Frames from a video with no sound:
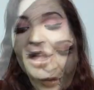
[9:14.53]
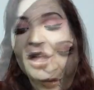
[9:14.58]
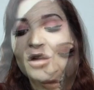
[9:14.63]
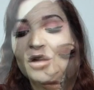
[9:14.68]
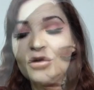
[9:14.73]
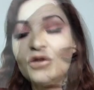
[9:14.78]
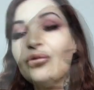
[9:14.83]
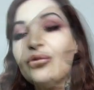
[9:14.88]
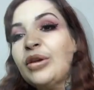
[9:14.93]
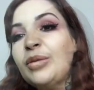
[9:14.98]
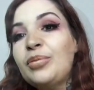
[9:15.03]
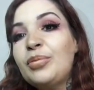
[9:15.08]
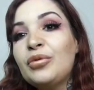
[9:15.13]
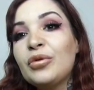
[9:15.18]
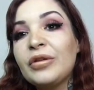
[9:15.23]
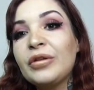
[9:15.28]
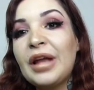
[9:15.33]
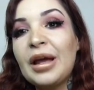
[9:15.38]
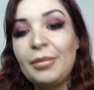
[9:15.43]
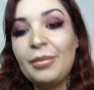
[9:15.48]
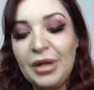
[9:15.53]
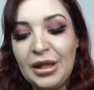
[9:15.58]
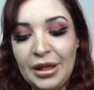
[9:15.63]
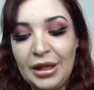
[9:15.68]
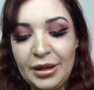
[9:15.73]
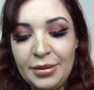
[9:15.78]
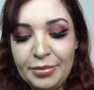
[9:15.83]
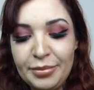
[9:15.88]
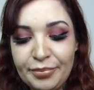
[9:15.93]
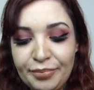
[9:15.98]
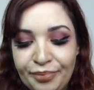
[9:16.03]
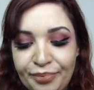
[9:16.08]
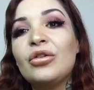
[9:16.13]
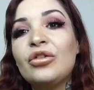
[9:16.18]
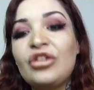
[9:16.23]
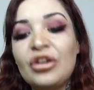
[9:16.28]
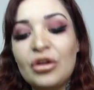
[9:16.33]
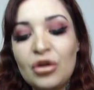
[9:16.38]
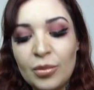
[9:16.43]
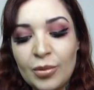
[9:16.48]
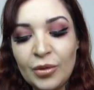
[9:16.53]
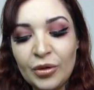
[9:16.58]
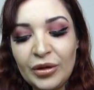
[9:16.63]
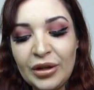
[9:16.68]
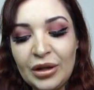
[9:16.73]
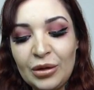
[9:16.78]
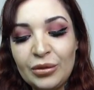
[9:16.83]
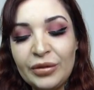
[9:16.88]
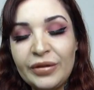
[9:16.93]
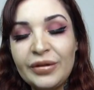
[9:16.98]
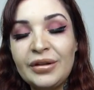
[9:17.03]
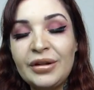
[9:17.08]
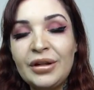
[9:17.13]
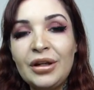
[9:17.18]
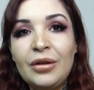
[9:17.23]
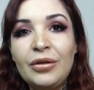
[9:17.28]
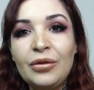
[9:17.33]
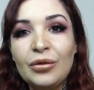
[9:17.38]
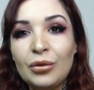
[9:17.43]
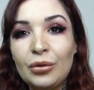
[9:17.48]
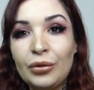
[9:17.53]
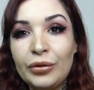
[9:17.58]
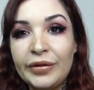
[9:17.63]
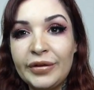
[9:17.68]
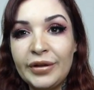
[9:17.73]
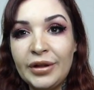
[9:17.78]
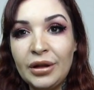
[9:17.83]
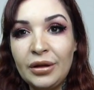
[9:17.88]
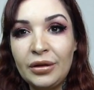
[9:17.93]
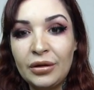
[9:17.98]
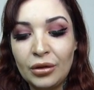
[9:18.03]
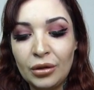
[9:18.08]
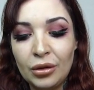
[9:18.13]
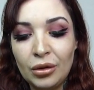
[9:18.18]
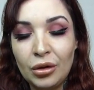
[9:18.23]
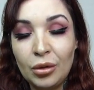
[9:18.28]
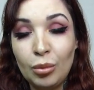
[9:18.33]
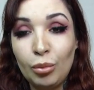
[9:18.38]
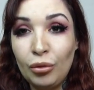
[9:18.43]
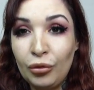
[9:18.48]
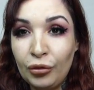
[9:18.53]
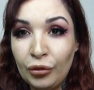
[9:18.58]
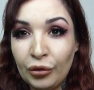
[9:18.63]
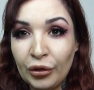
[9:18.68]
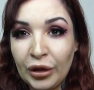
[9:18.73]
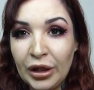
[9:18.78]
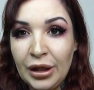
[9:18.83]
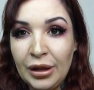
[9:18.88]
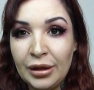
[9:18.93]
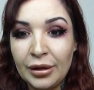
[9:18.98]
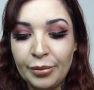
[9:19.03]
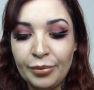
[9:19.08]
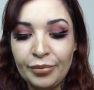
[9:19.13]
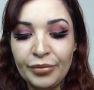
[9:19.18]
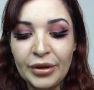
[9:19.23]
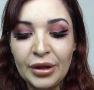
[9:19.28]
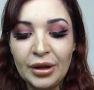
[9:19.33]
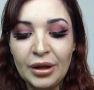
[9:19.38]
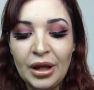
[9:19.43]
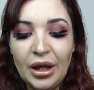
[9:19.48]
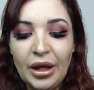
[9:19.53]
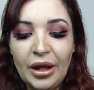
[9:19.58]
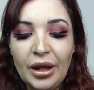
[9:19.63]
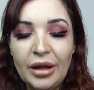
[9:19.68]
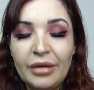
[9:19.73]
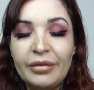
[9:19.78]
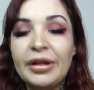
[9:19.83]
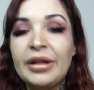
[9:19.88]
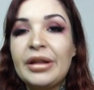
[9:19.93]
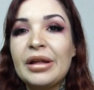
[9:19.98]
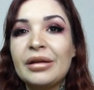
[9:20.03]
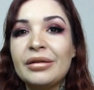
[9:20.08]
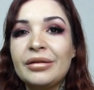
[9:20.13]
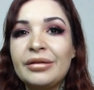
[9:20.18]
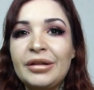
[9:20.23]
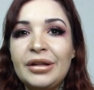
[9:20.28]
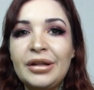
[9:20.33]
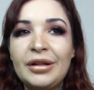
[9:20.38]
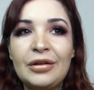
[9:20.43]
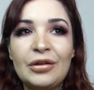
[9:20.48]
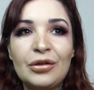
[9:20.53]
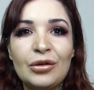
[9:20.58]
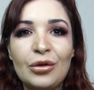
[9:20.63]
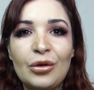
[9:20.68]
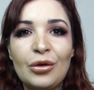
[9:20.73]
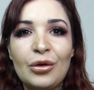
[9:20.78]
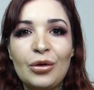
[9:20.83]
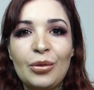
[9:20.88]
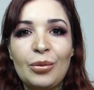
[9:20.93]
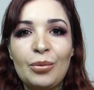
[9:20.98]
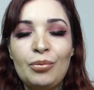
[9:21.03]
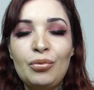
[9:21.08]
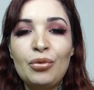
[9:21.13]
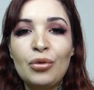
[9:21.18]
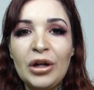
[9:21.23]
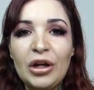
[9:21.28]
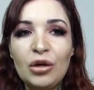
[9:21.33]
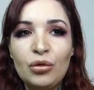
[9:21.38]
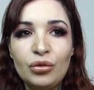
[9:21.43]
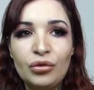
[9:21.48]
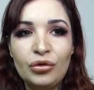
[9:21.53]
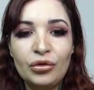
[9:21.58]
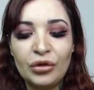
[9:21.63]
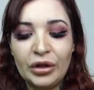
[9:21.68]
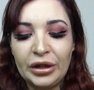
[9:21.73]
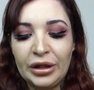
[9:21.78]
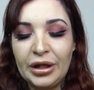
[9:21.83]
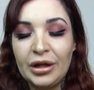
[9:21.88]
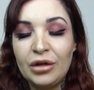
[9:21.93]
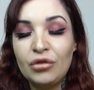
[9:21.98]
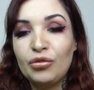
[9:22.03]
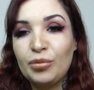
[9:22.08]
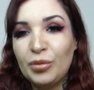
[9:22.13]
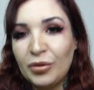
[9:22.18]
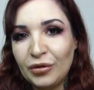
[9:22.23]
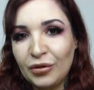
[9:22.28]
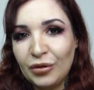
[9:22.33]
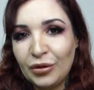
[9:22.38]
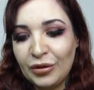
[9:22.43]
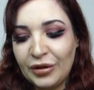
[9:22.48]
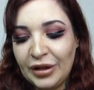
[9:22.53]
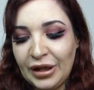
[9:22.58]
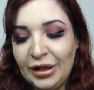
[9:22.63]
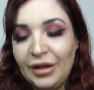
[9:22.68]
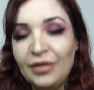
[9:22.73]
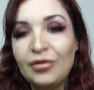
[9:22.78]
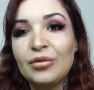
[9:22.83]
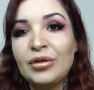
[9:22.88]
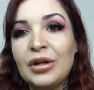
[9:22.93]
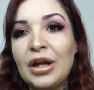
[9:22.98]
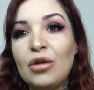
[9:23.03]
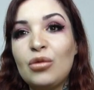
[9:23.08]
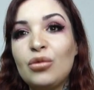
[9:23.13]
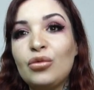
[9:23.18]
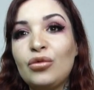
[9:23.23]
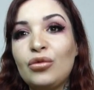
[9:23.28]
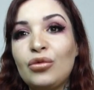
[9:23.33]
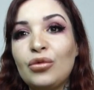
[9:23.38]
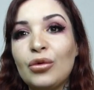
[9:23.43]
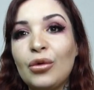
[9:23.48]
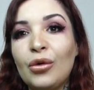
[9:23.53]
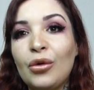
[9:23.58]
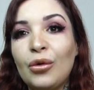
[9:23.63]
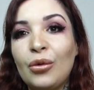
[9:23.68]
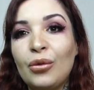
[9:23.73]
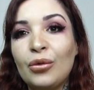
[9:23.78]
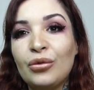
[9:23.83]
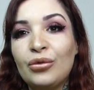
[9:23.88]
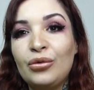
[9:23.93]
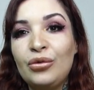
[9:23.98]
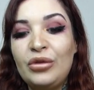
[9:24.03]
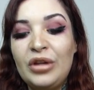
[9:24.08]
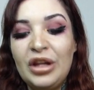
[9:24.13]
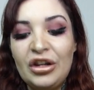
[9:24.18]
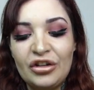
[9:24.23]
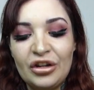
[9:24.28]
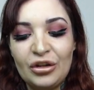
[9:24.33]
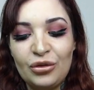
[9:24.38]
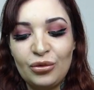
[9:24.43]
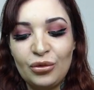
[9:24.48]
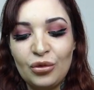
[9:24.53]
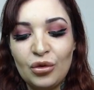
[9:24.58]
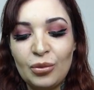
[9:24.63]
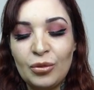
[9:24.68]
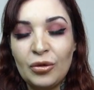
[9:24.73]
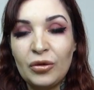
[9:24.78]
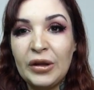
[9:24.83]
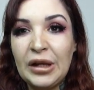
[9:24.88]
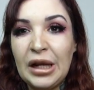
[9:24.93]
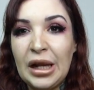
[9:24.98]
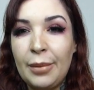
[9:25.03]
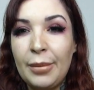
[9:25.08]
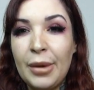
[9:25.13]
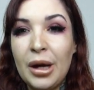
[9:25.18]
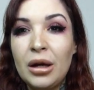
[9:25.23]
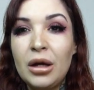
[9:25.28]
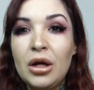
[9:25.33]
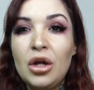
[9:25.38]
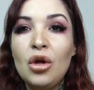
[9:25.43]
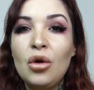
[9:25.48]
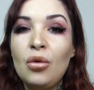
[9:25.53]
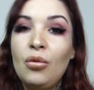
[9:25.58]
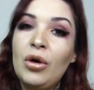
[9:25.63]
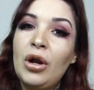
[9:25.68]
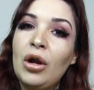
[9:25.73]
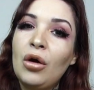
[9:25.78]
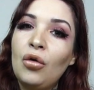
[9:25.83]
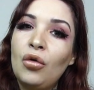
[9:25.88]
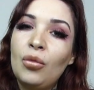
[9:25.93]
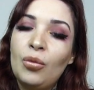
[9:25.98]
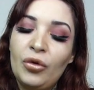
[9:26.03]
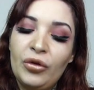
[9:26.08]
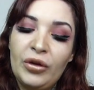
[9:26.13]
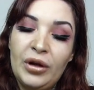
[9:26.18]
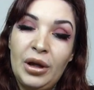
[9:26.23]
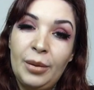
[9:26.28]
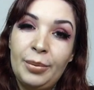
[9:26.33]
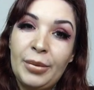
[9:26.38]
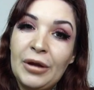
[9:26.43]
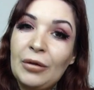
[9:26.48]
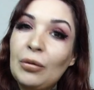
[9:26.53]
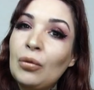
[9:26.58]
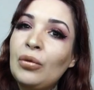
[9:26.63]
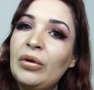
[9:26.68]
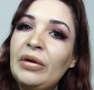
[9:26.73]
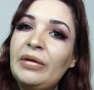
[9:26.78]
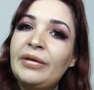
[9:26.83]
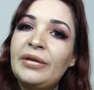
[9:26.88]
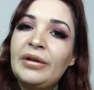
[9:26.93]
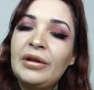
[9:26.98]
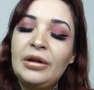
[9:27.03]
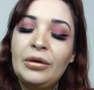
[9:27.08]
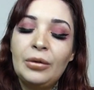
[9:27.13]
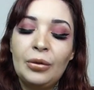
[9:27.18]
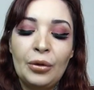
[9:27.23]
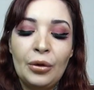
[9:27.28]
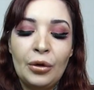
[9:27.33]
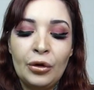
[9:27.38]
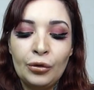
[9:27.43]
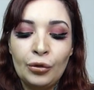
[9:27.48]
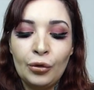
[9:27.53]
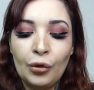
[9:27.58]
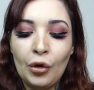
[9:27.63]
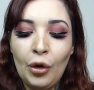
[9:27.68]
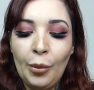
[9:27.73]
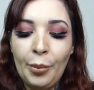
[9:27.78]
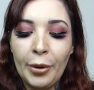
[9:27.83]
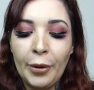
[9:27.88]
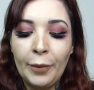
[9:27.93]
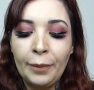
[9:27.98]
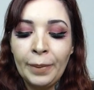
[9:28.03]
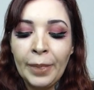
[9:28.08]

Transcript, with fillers: Et ensuite, pour terminer, j'ai commandé aussi sur le site euh, Buteric. C'est un site euh, pour les couturières. Je pense que celles qui font de la couture euh, ont déjà dû commander là-bas ou alors commander les patrons ici en Europe.